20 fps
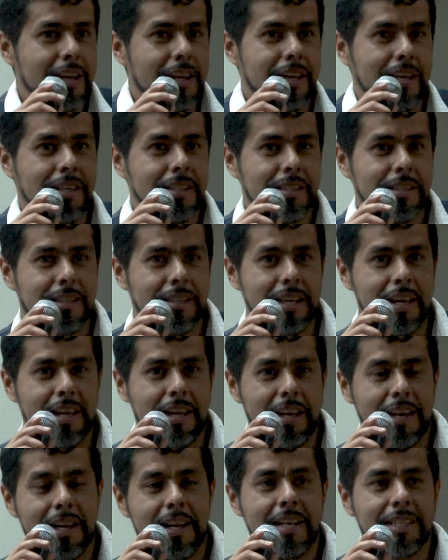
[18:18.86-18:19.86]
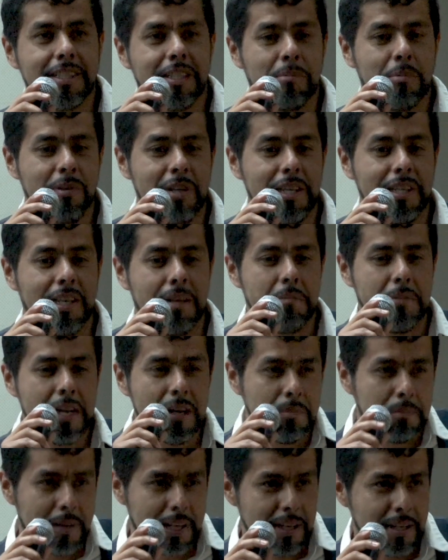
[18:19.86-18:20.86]
este era el chapulín de
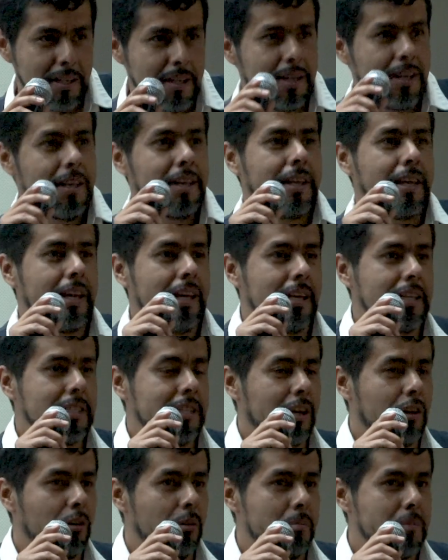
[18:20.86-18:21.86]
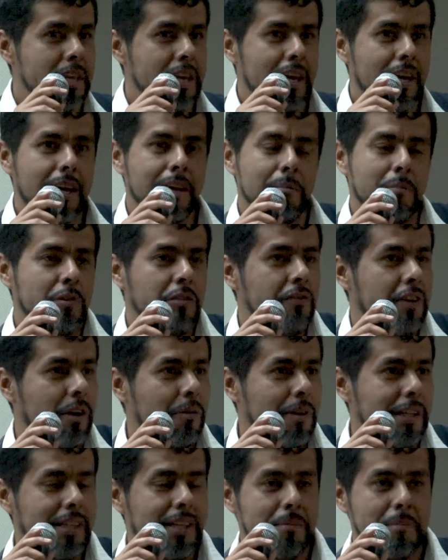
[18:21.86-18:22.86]
Milpa, que se comía muy
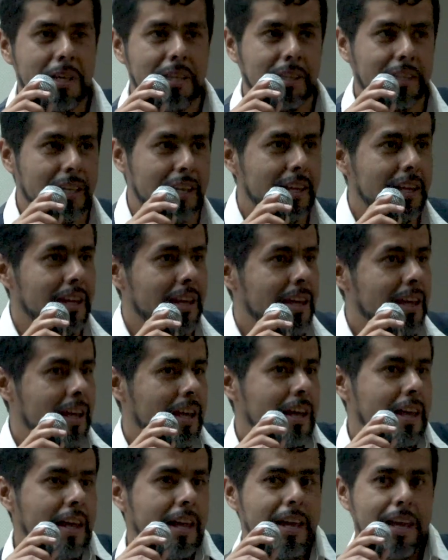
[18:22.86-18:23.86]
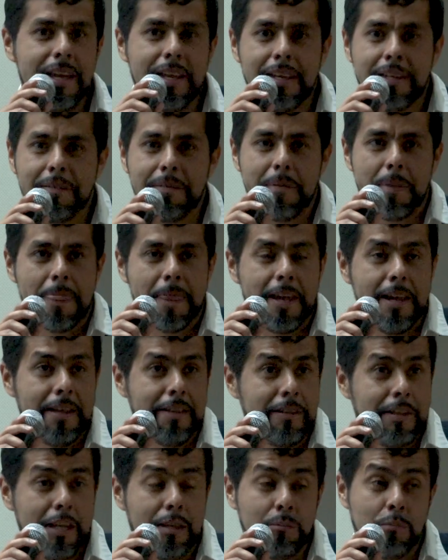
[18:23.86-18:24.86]
frecuentemente
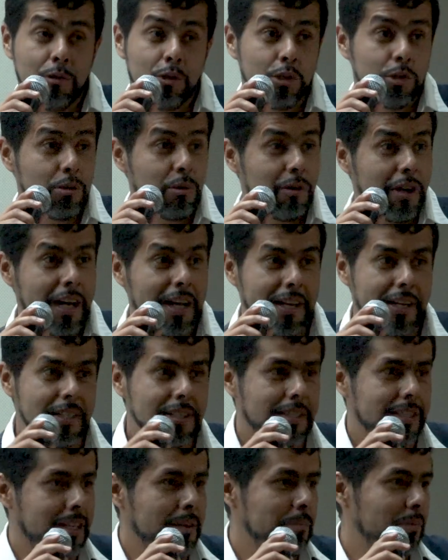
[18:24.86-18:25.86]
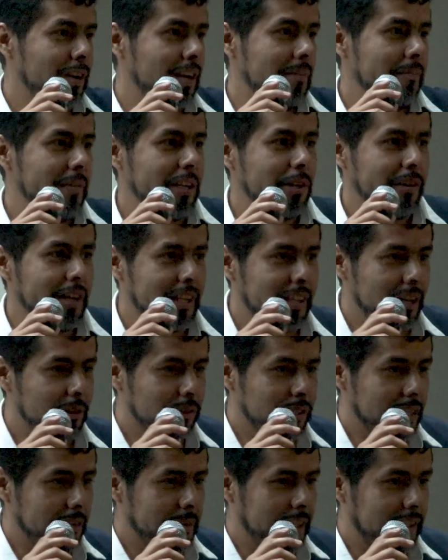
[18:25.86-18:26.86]
en, muchos lugares y por la mayoría de
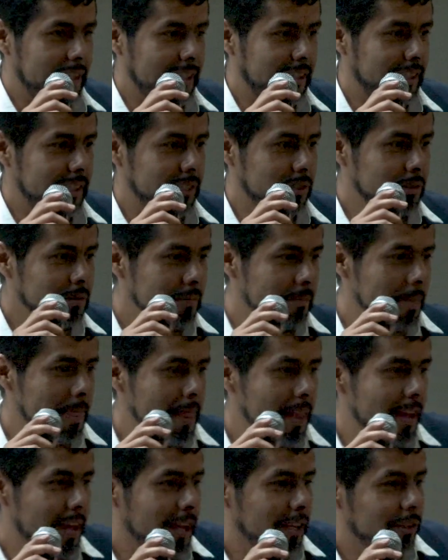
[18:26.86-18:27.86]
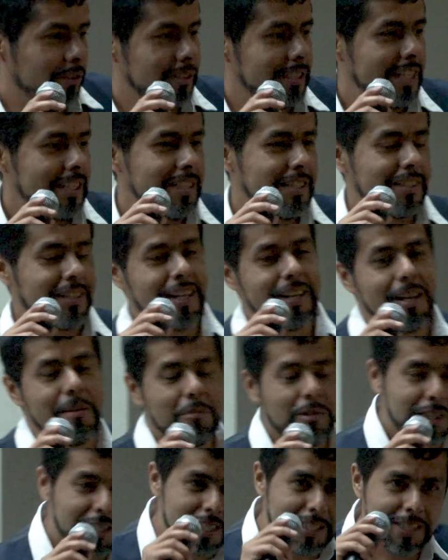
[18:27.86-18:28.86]
los habitantes. ¿no? Entonces,
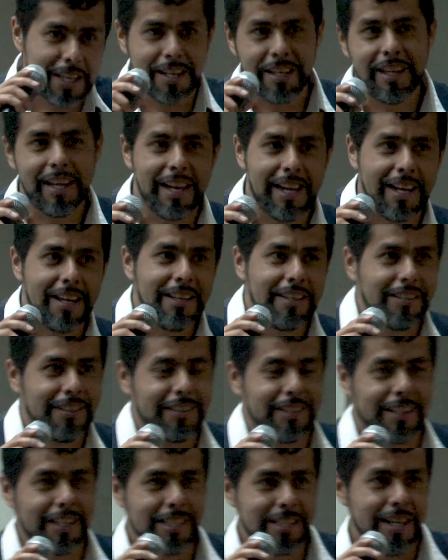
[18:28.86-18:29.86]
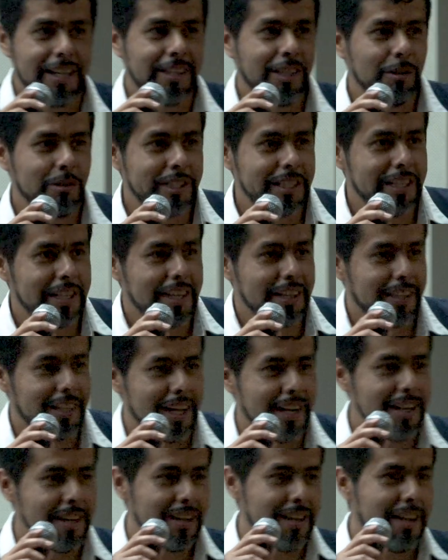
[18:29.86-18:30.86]
tenemos esta idea reciente
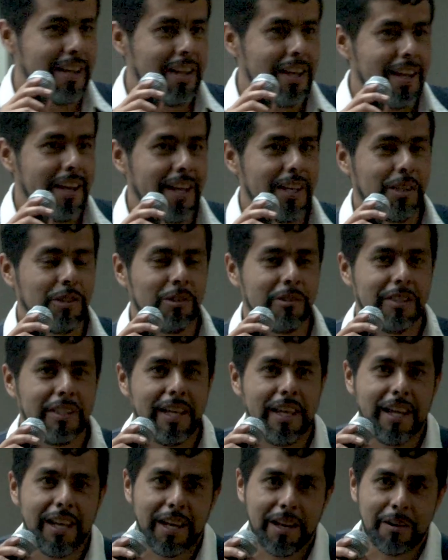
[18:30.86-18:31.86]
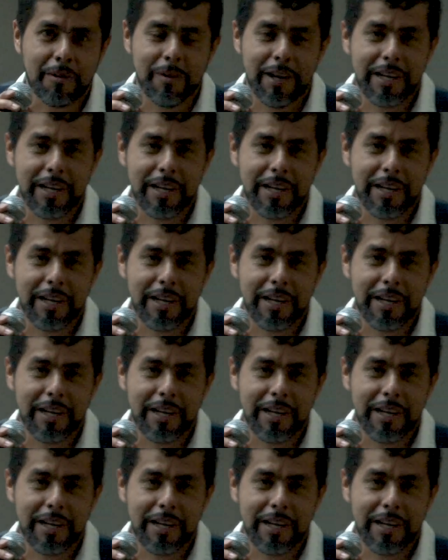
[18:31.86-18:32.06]
occidental en donde